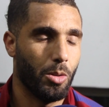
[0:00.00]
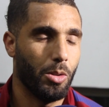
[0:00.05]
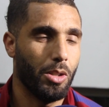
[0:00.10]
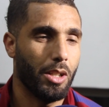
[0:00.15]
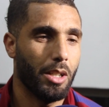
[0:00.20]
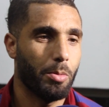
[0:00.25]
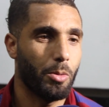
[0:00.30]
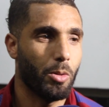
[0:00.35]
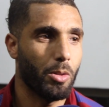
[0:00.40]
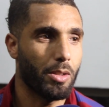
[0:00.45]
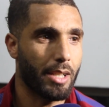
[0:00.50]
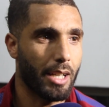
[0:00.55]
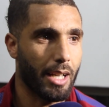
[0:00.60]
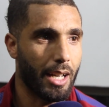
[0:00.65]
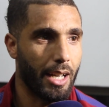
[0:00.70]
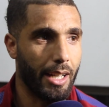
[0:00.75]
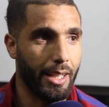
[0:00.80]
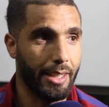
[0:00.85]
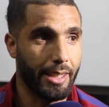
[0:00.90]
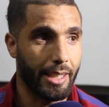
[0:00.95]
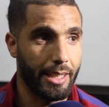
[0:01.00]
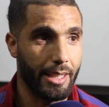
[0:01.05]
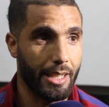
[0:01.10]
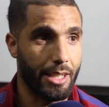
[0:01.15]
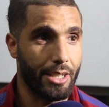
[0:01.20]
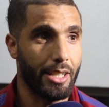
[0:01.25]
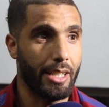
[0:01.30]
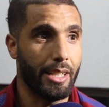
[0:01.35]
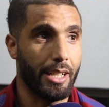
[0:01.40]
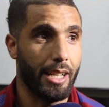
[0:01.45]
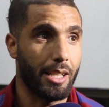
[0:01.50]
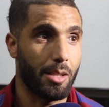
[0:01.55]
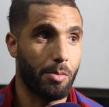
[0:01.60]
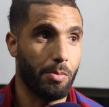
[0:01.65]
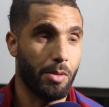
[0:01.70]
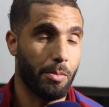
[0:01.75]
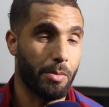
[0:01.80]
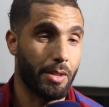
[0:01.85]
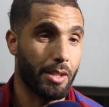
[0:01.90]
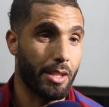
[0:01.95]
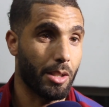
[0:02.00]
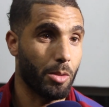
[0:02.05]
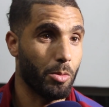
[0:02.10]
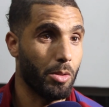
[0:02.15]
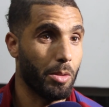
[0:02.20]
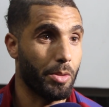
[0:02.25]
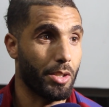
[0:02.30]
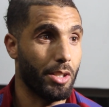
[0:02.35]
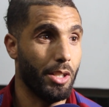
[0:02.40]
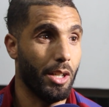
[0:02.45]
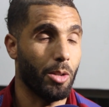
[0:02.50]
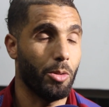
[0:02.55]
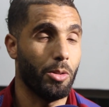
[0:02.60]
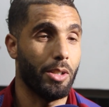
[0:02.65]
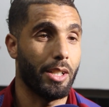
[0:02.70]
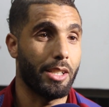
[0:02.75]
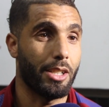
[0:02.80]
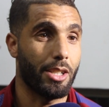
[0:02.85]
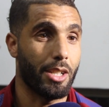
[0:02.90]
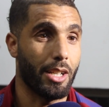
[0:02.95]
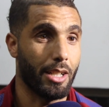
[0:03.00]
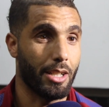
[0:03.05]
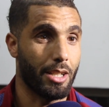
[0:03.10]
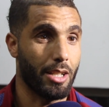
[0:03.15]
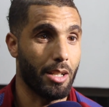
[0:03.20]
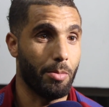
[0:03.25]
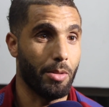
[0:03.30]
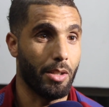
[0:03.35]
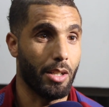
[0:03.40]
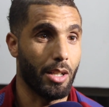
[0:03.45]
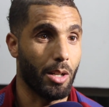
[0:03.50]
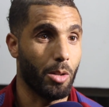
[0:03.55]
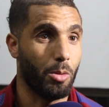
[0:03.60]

خويا بكل صراحه حنا كنا جايين عازمين من تيطوان باش نحققوا نتيجه ايجابيه